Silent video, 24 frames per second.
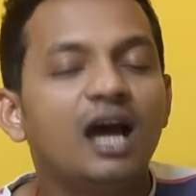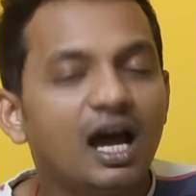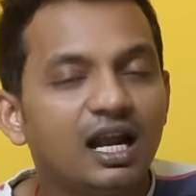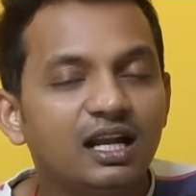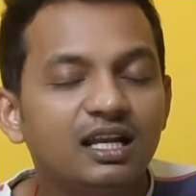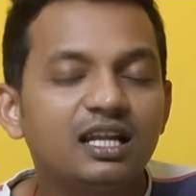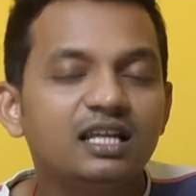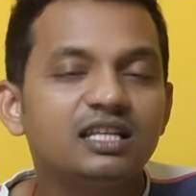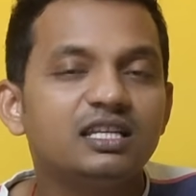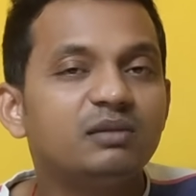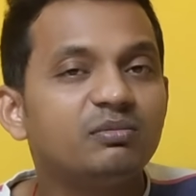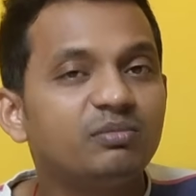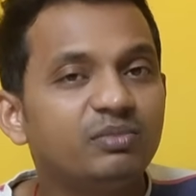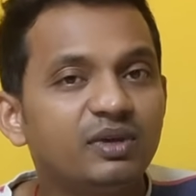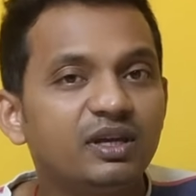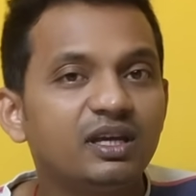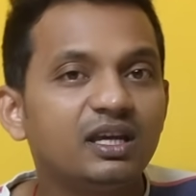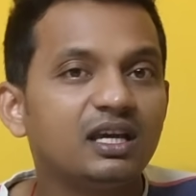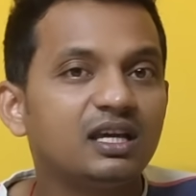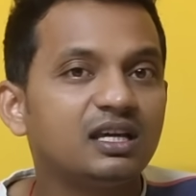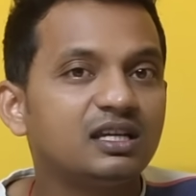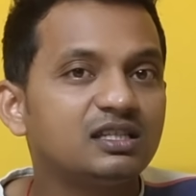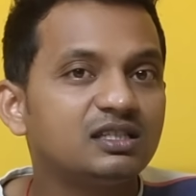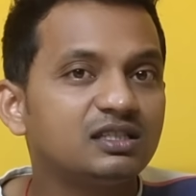అట్లా అని చెప్పి
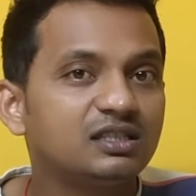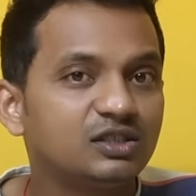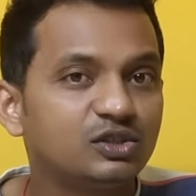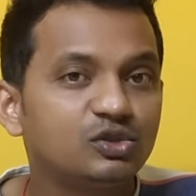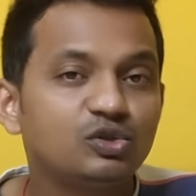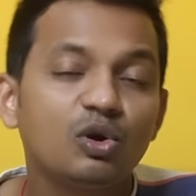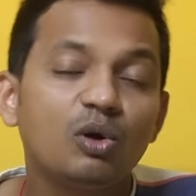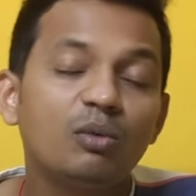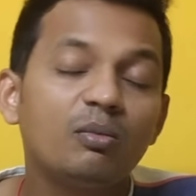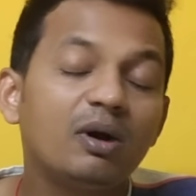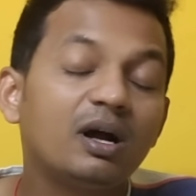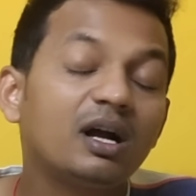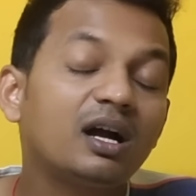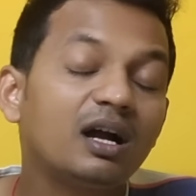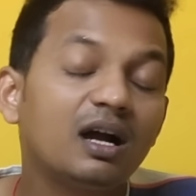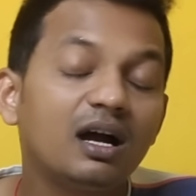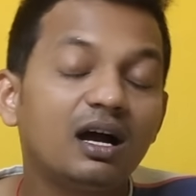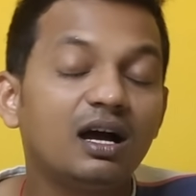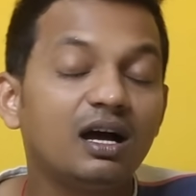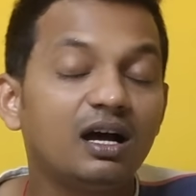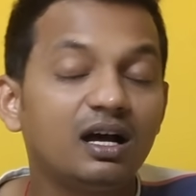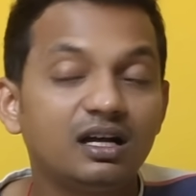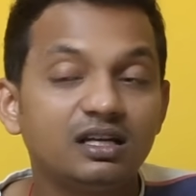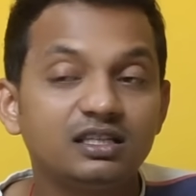శోభక్క
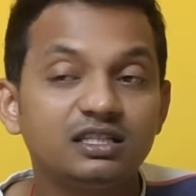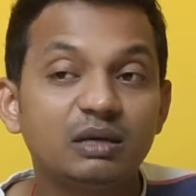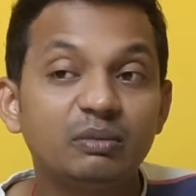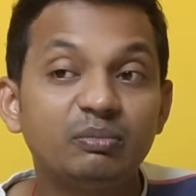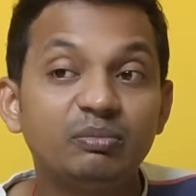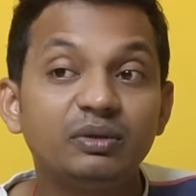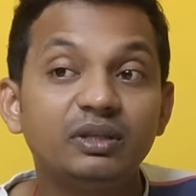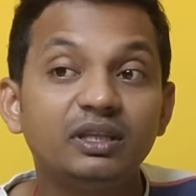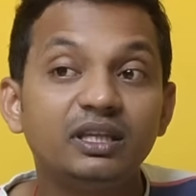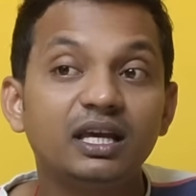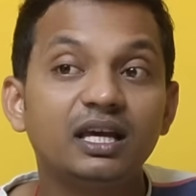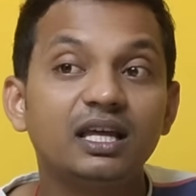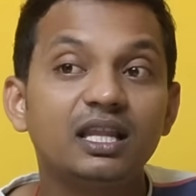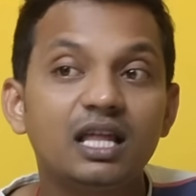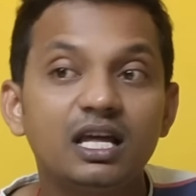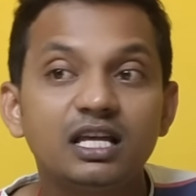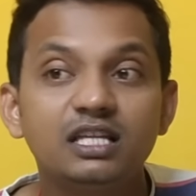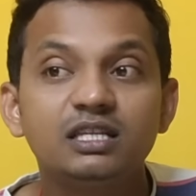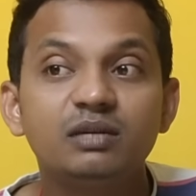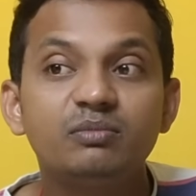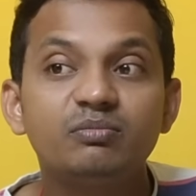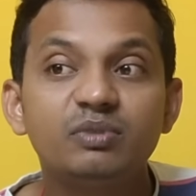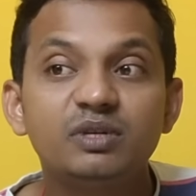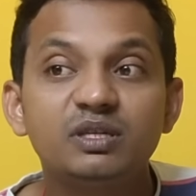చెప్పింది కదా
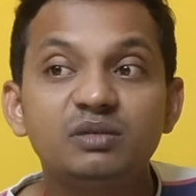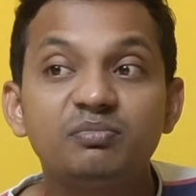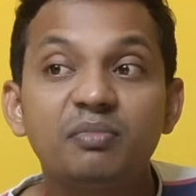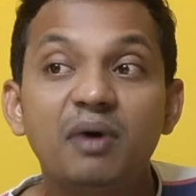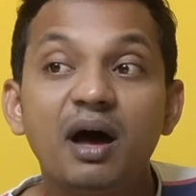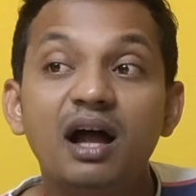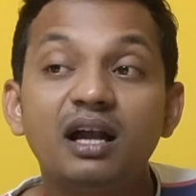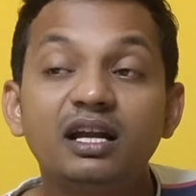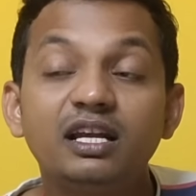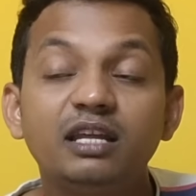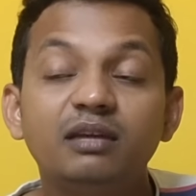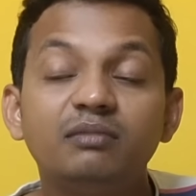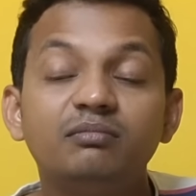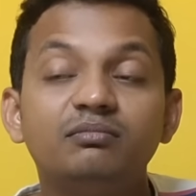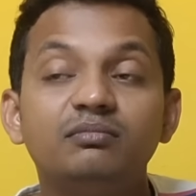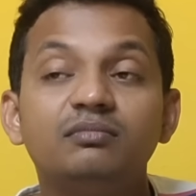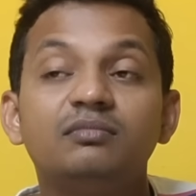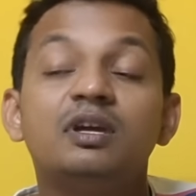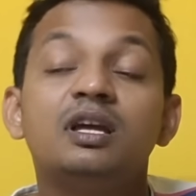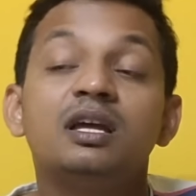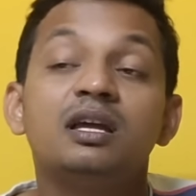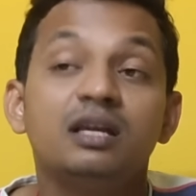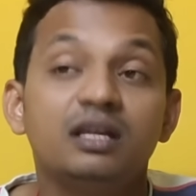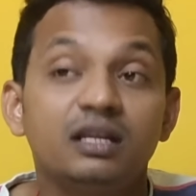అని చెప్పి స్పా
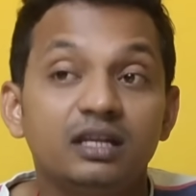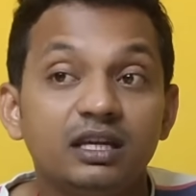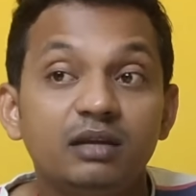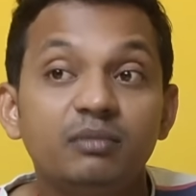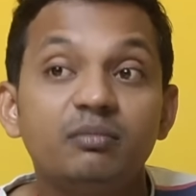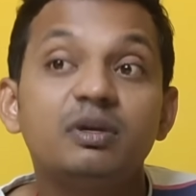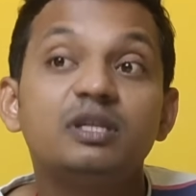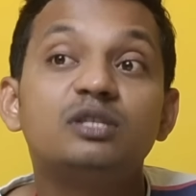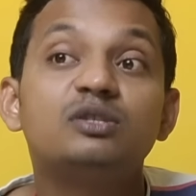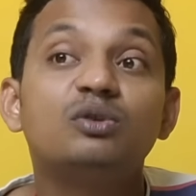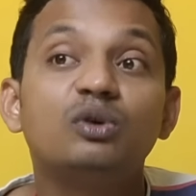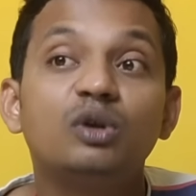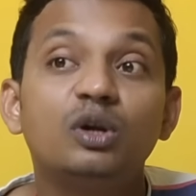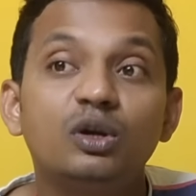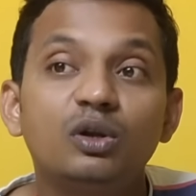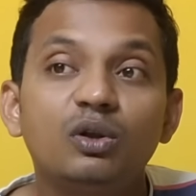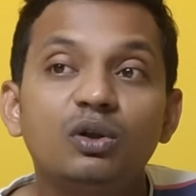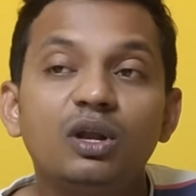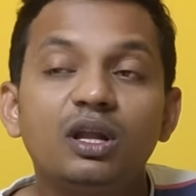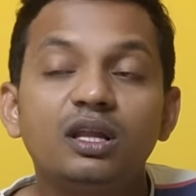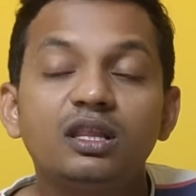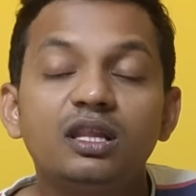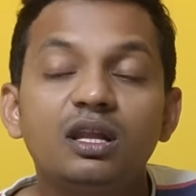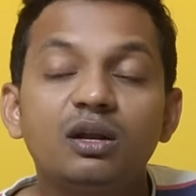టీంని
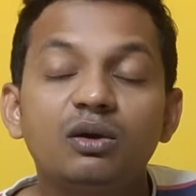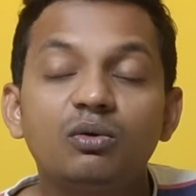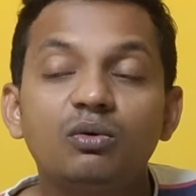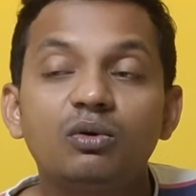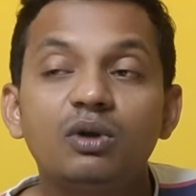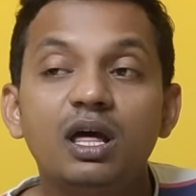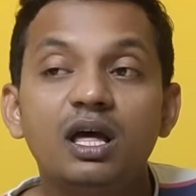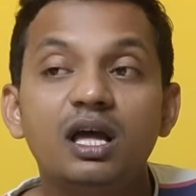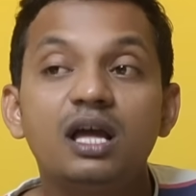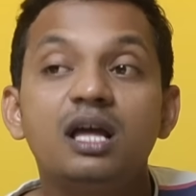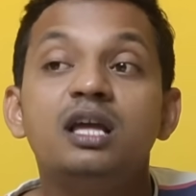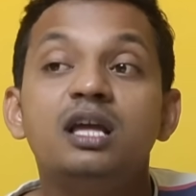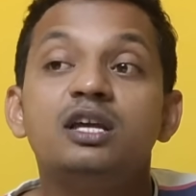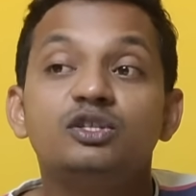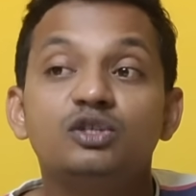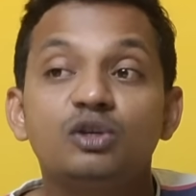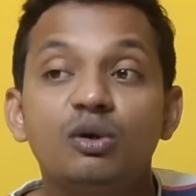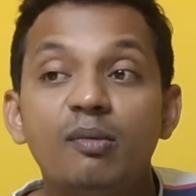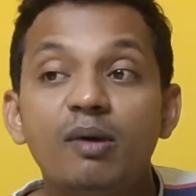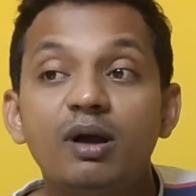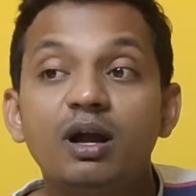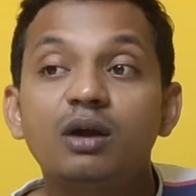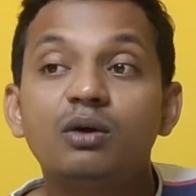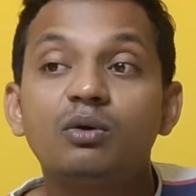మెచ్చుకునేటోళ్ళందరూ కూడా
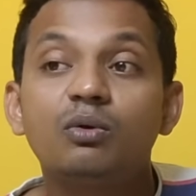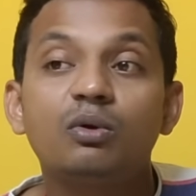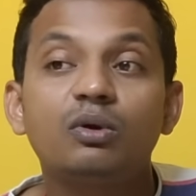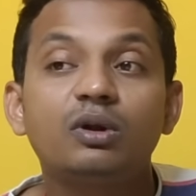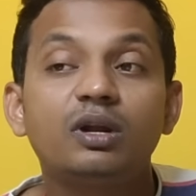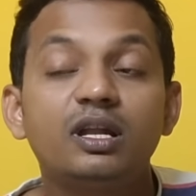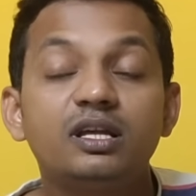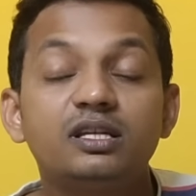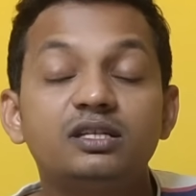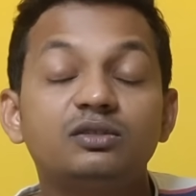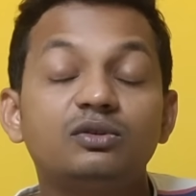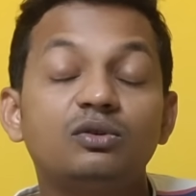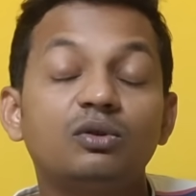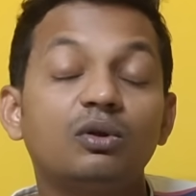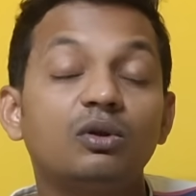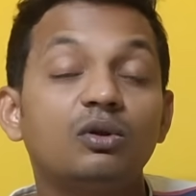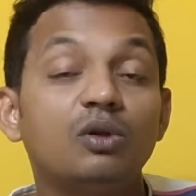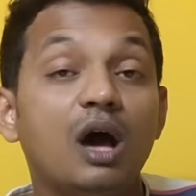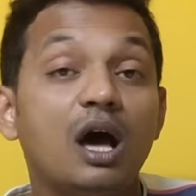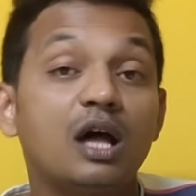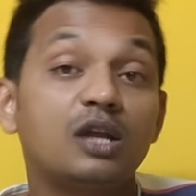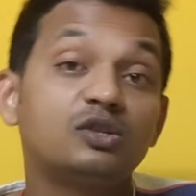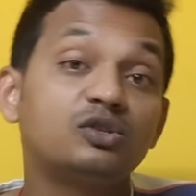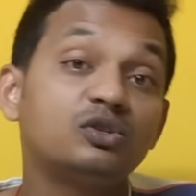శోభక్కకు
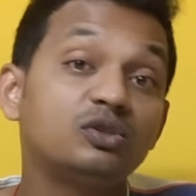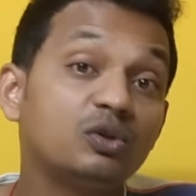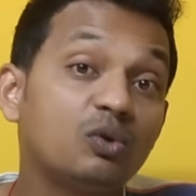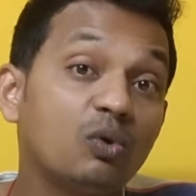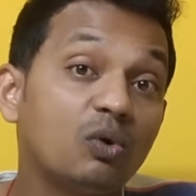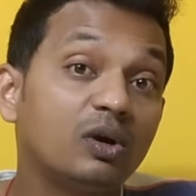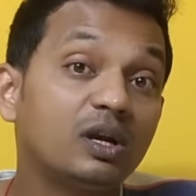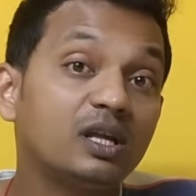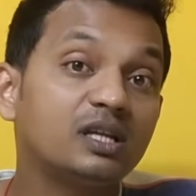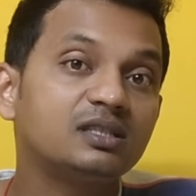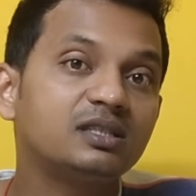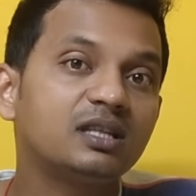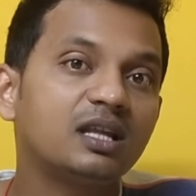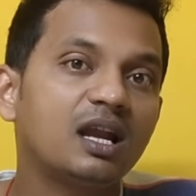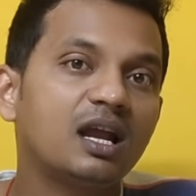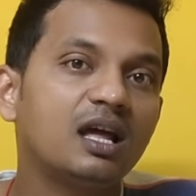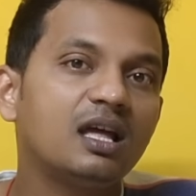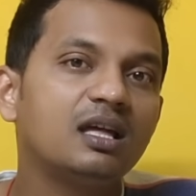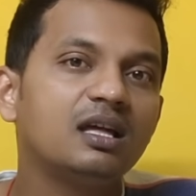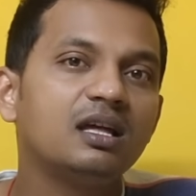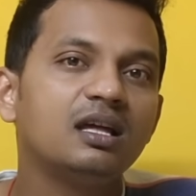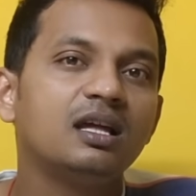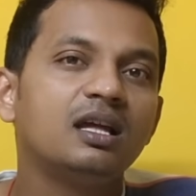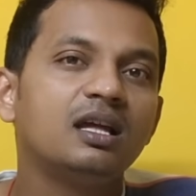ఓట్లేసేటోళ్ళు అర్జున్ కోటేస్తారా